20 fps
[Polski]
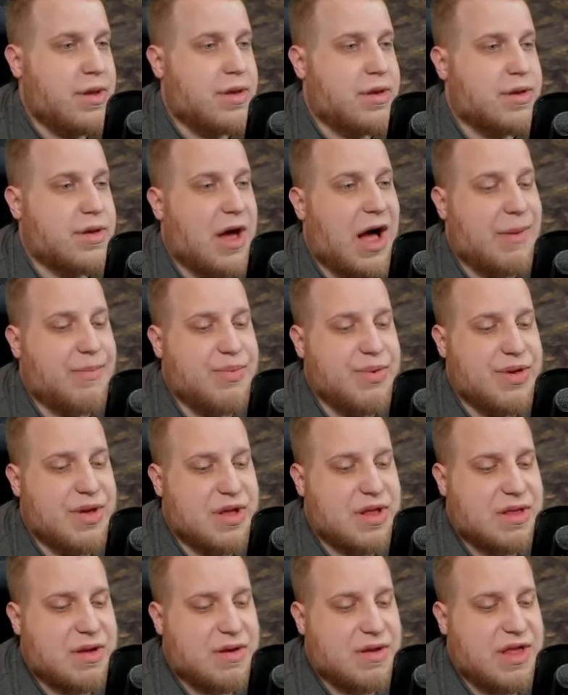Ja
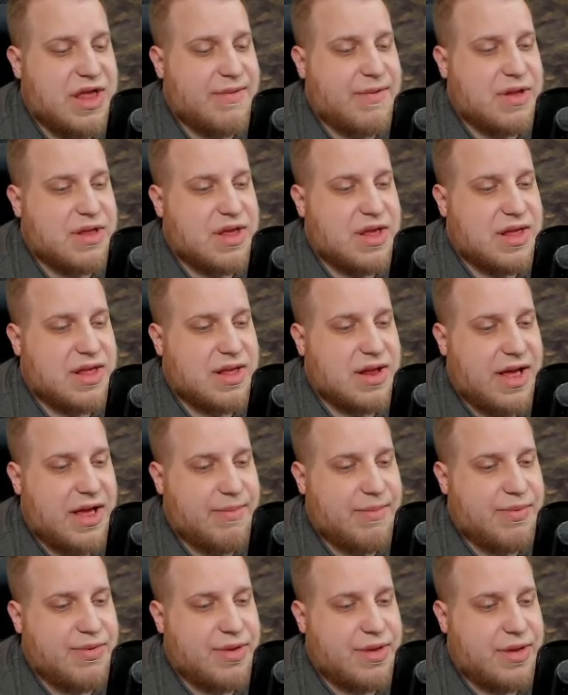pierdolę nawet nie
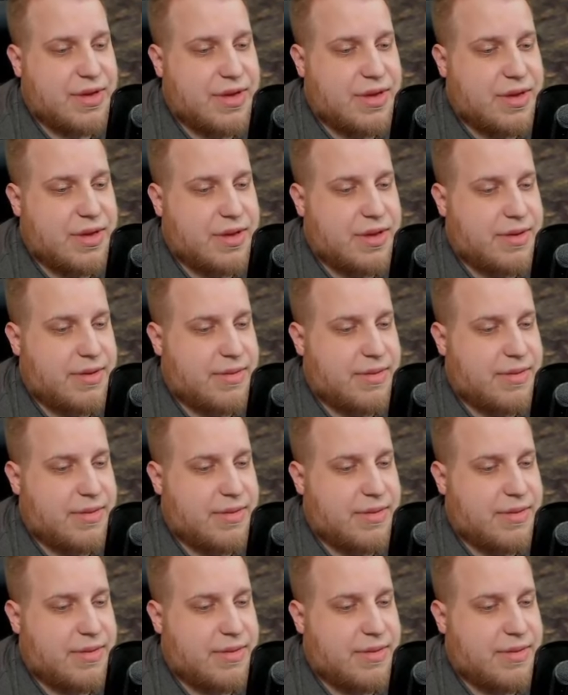srebrny.